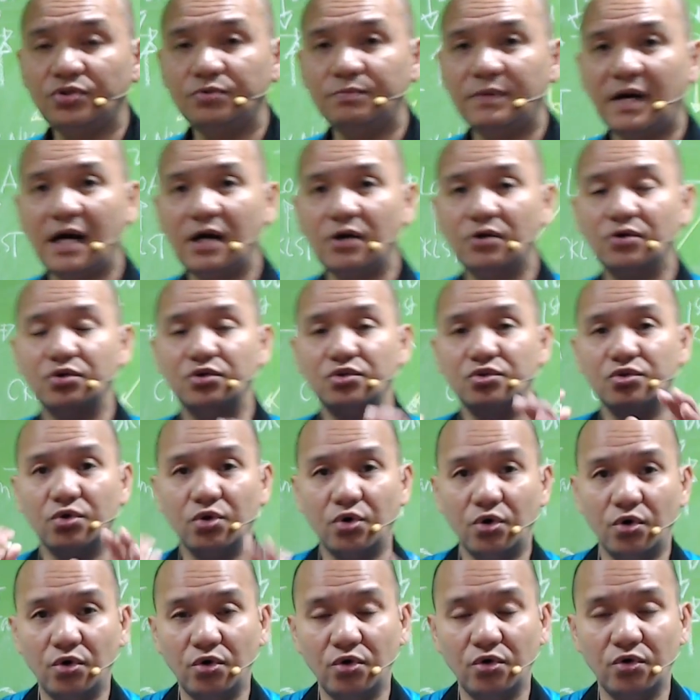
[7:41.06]
yung mga gusto
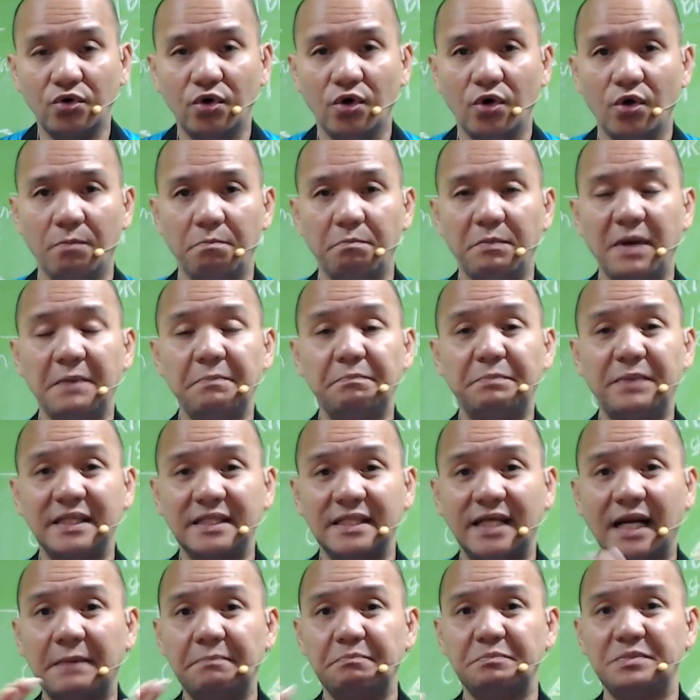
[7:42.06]
kong
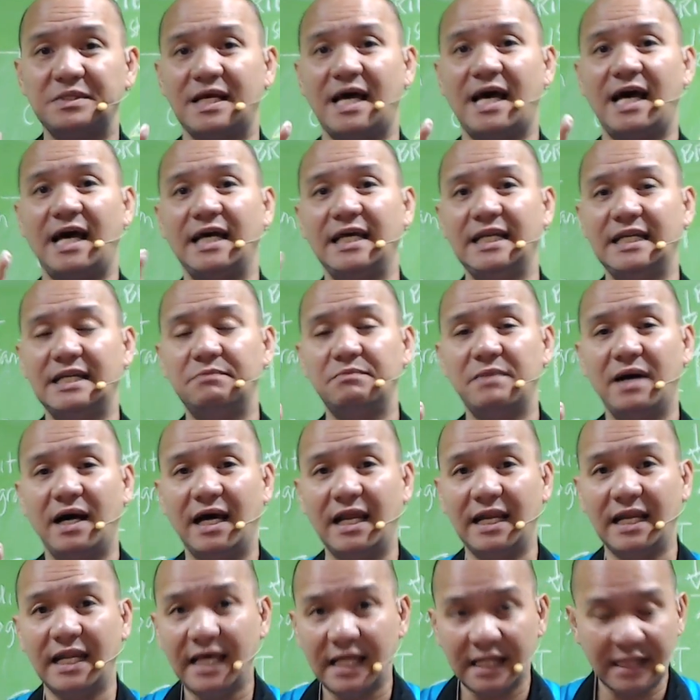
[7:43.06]
magpa-drop sa akin ng mga
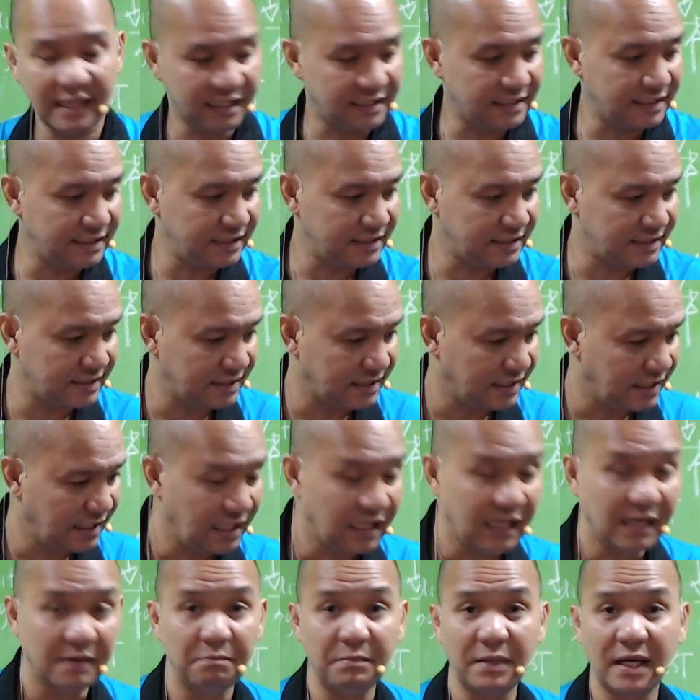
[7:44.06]
letters
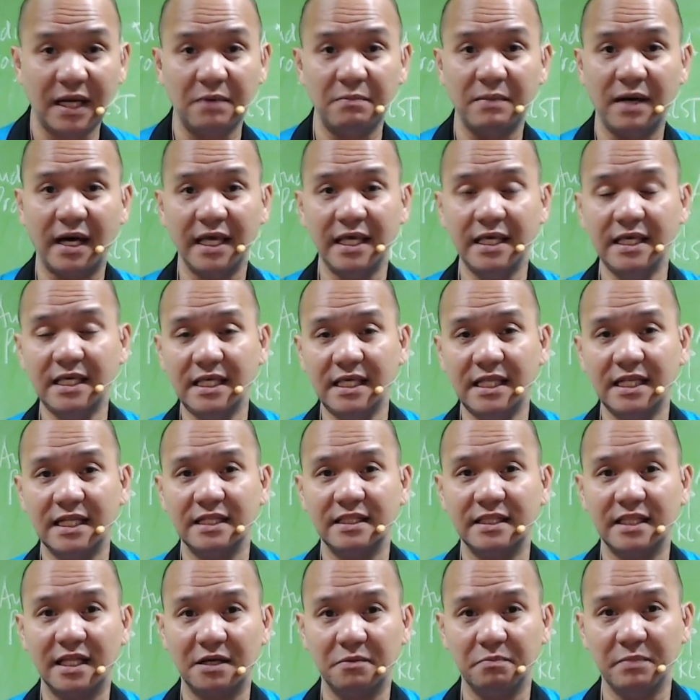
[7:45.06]
para makahingi ng
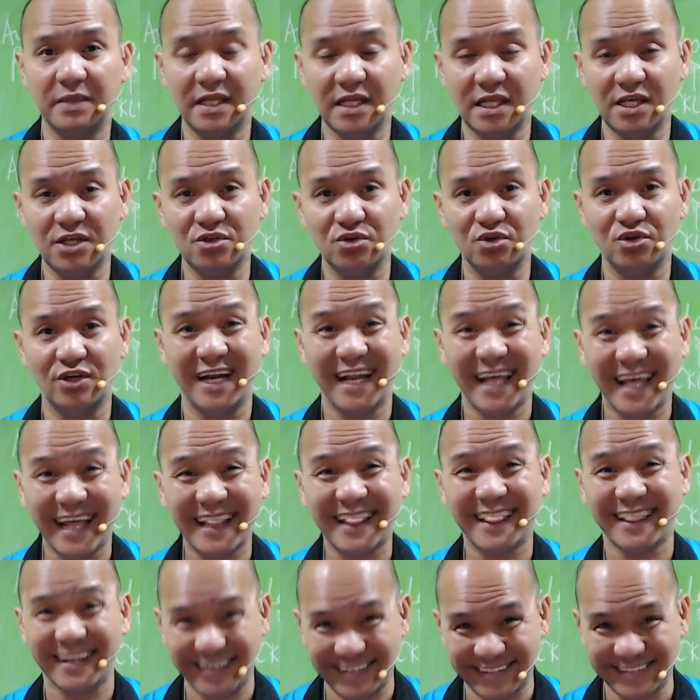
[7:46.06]
termination
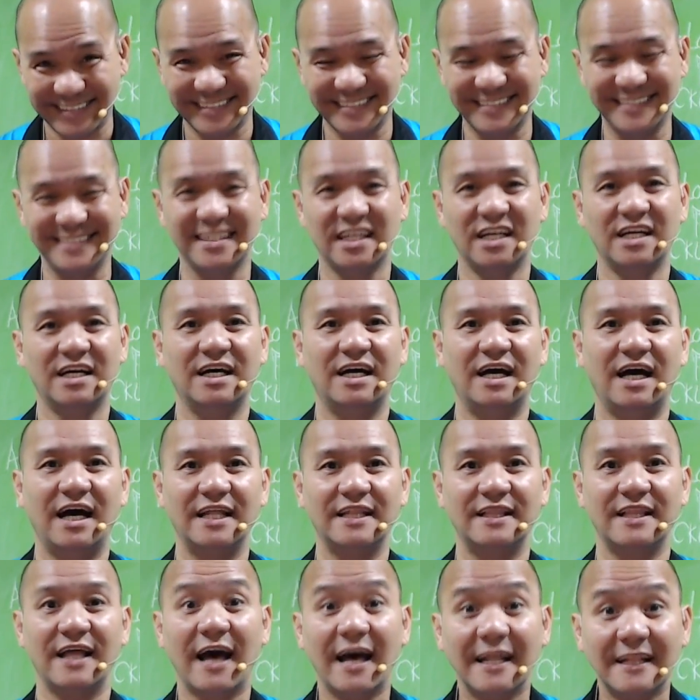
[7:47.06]
letters
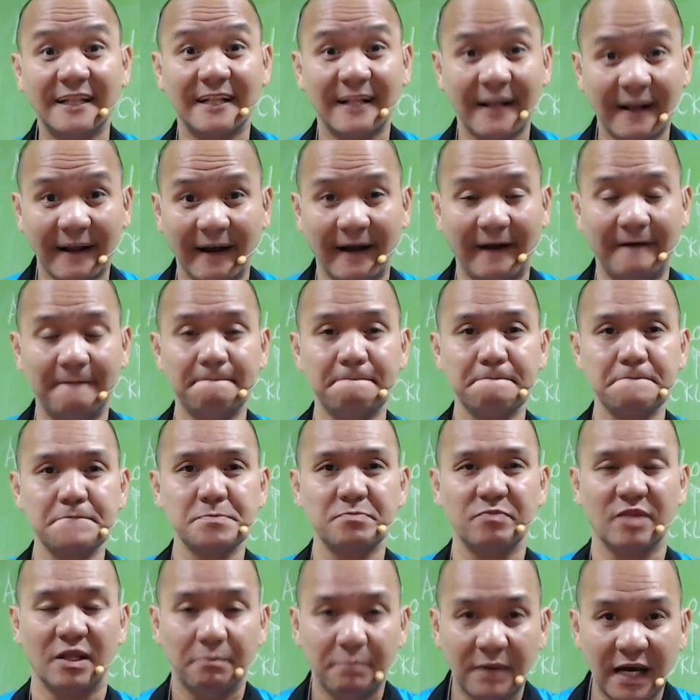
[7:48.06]
at ATCA
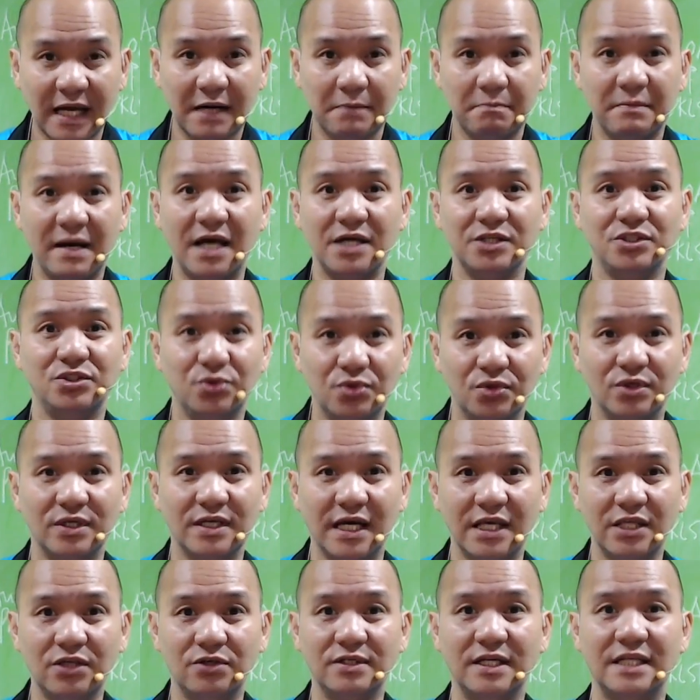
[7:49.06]
para ma-assure
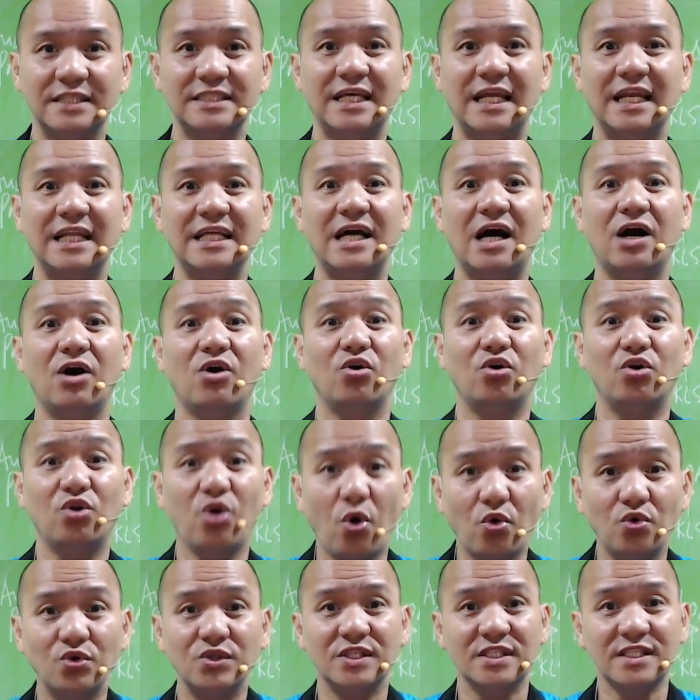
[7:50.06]
kayo na talagang
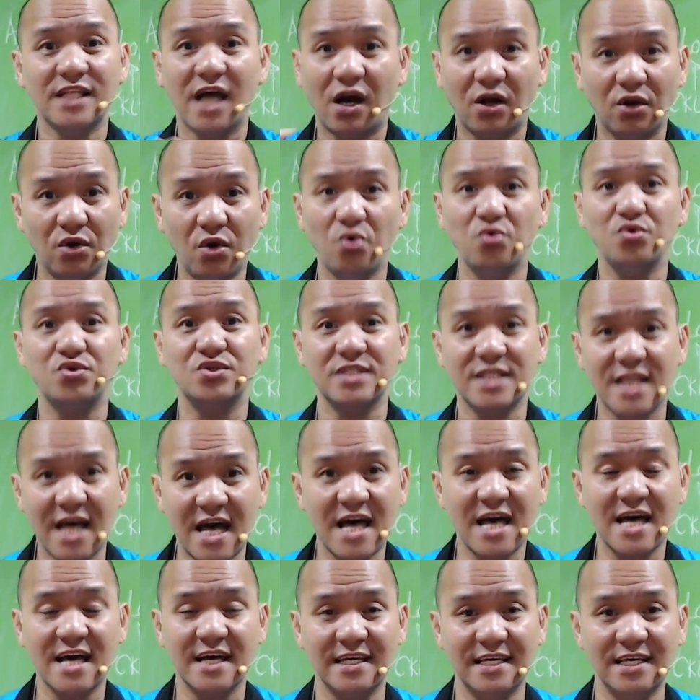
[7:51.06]
close na close na
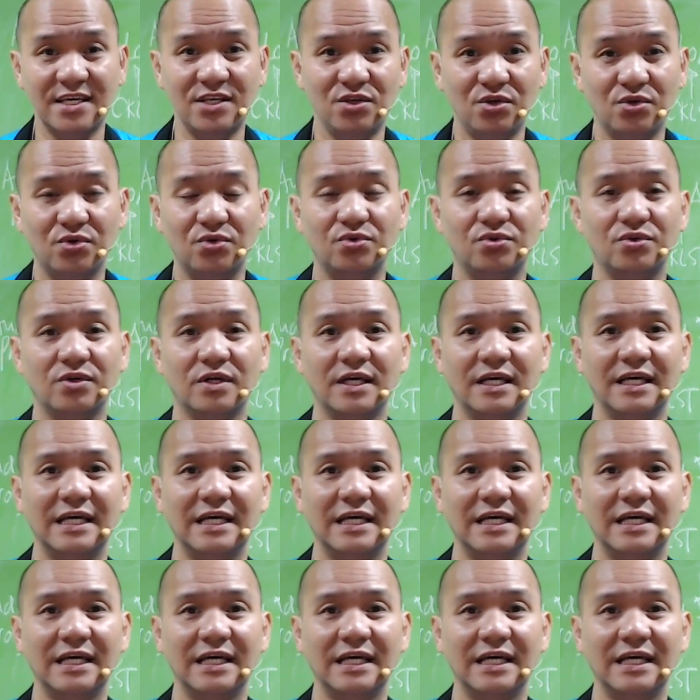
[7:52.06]
ang inyong